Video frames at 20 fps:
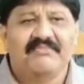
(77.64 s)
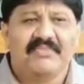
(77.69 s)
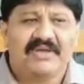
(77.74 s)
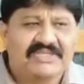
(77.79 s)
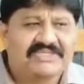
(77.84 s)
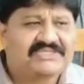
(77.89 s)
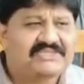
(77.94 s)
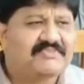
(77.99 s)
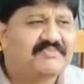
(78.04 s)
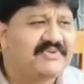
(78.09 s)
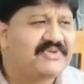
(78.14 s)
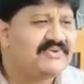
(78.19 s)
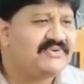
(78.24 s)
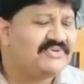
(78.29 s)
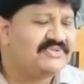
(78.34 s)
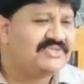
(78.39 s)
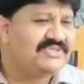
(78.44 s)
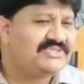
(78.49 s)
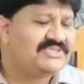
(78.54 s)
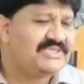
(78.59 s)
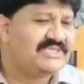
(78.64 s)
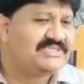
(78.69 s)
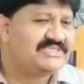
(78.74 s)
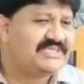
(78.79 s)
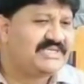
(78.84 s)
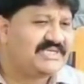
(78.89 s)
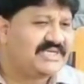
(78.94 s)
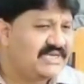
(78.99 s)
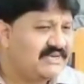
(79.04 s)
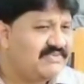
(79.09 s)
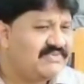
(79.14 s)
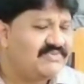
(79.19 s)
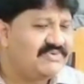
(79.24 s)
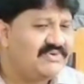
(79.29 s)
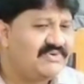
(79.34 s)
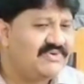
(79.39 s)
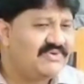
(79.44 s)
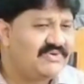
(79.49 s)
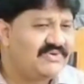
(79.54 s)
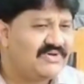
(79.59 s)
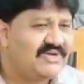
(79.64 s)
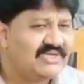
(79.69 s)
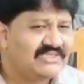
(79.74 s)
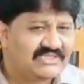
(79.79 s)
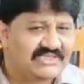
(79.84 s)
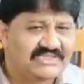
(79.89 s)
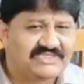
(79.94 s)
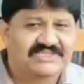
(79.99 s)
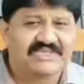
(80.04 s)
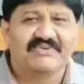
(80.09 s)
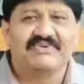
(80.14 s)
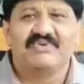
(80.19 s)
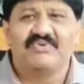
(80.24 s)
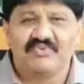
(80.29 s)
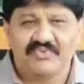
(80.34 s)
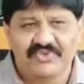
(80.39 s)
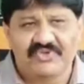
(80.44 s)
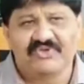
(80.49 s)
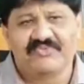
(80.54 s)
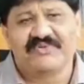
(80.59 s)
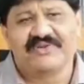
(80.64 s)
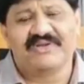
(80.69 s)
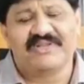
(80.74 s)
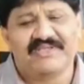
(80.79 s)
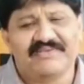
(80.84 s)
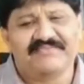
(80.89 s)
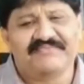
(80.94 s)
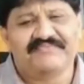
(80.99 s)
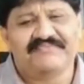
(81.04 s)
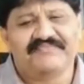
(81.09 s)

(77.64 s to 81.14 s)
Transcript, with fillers: మంచి పేరును తీసుకొచ్చే క్రమంలో అతని సేవలు ఉపయోగపడినాయి